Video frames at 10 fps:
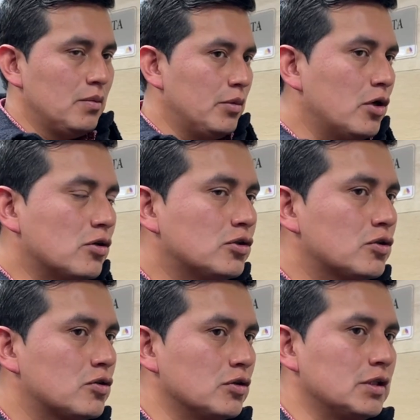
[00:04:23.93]
Bueno,
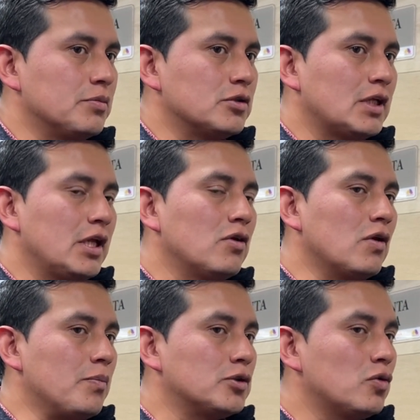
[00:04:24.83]
nosotros hemos tenido
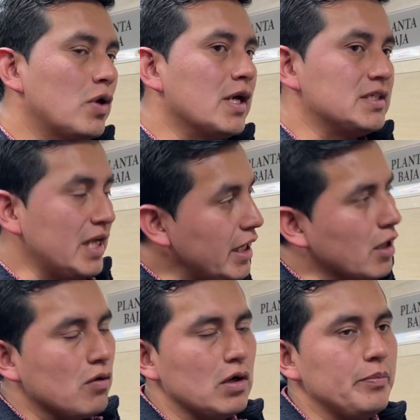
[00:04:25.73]
una postura seria
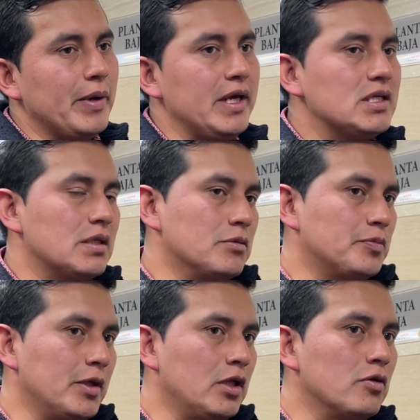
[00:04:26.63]
con el país, le hemos
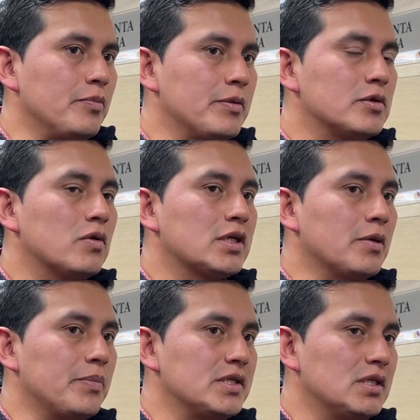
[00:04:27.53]
pedido en primer lugar
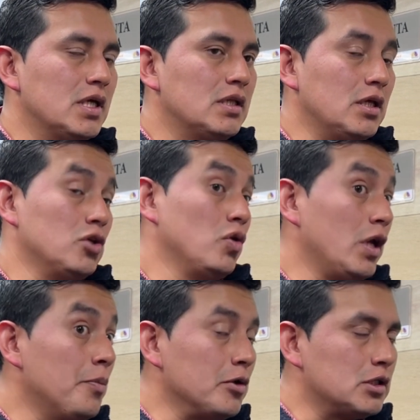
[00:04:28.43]
al presidente y a su
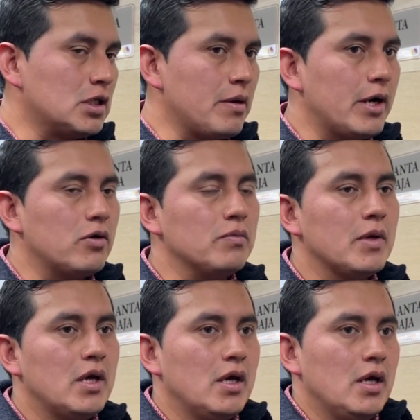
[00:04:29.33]
equipo de trabajo
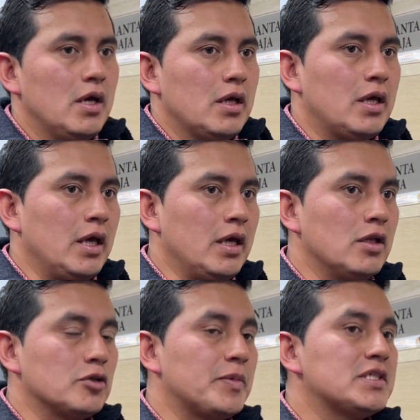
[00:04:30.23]
que
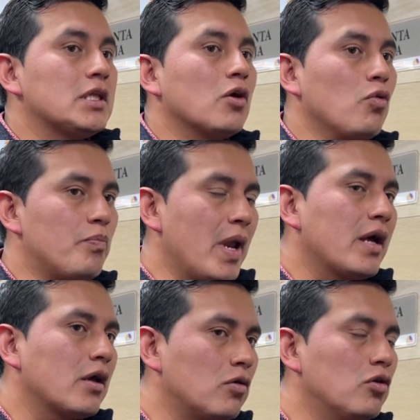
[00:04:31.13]
nos presenten un
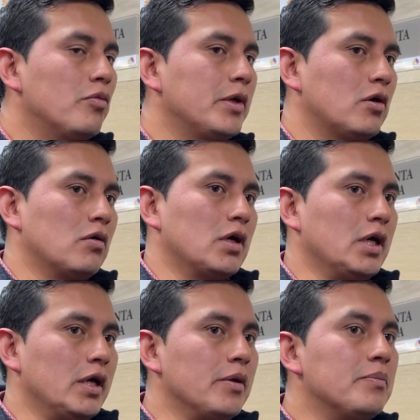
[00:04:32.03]
plan económico
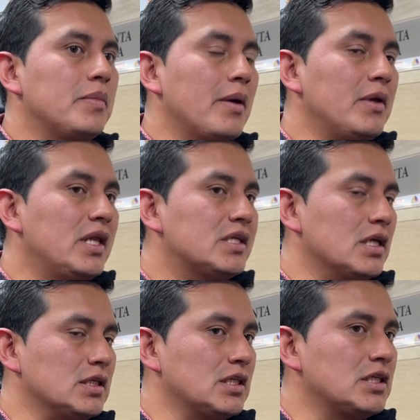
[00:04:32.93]
que viabilice
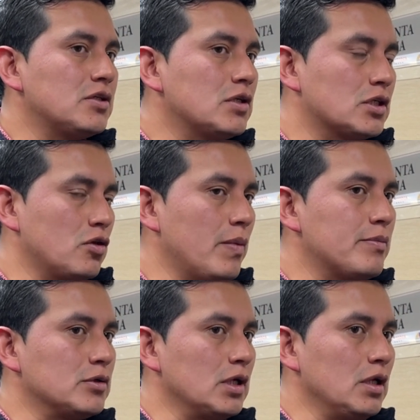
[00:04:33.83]
las decisiones que
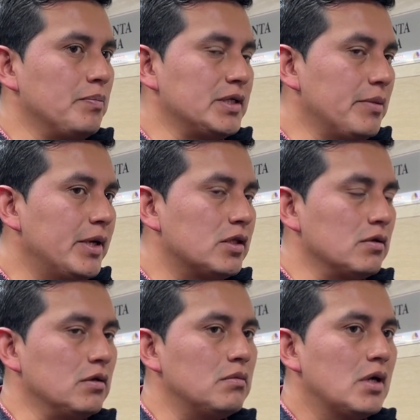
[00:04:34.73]
tomamos en el Parlamento,
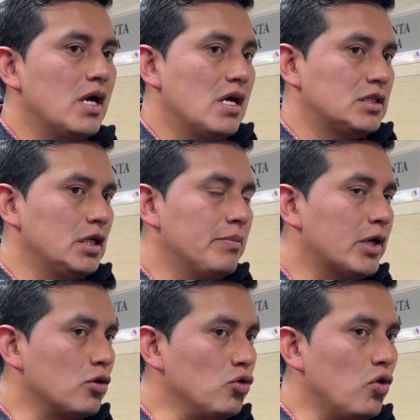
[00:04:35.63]
¿no? Sin
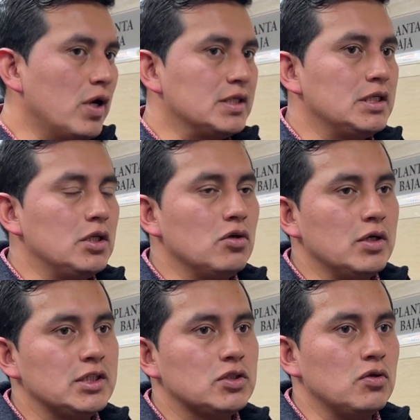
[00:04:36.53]
embargo, no ha sido
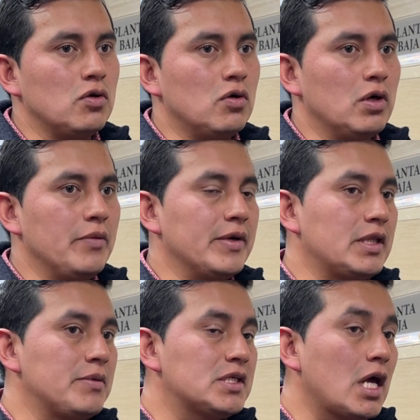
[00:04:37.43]
esto
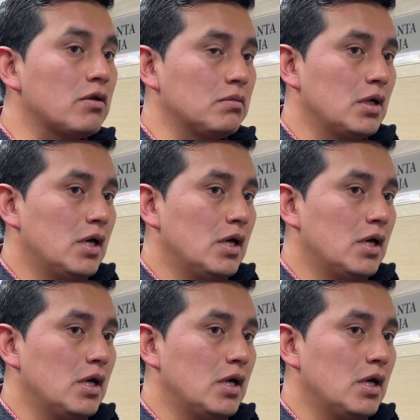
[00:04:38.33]
efectivizado.